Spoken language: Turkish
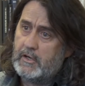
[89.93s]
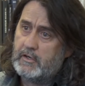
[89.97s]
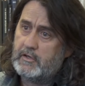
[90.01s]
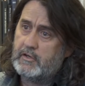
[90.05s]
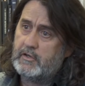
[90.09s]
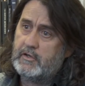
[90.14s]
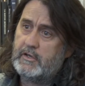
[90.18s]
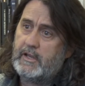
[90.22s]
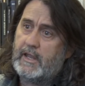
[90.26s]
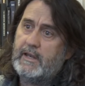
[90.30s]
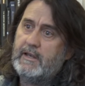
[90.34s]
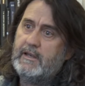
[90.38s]

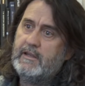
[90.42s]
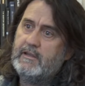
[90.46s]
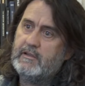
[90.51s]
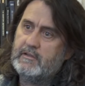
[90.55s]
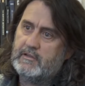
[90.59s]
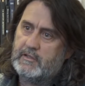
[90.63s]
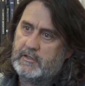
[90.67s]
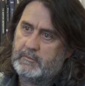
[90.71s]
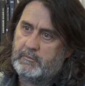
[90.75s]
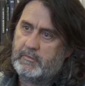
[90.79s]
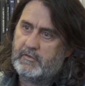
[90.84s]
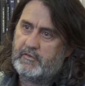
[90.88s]
40-50
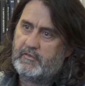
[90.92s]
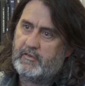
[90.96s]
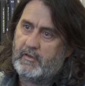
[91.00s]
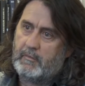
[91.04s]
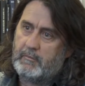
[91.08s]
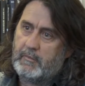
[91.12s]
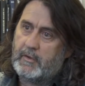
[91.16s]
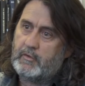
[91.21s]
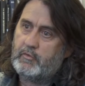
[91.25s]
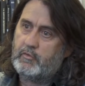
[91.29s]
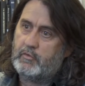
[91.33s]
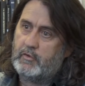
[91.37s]
yıllık bir
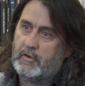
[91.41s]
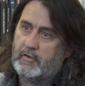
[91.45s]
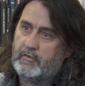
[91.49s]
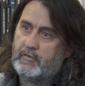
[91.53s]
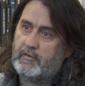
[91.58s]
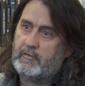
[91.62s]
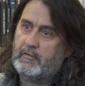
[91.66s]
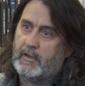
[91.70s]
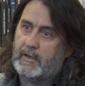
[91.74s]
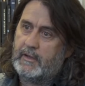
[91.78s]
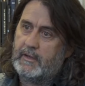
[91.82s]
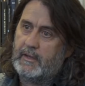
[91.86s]
zaman
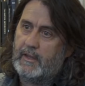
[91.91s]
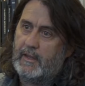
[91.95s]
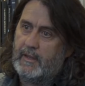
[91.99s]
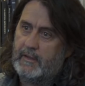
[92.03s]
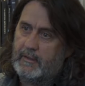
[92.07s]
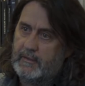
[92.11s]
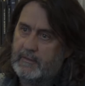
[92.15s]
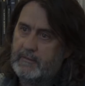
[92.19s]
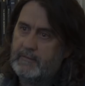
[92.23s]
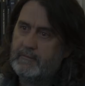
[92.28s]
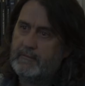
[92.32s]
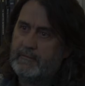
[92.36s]
süresi var
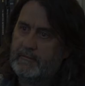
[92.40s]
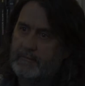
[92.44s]
yani.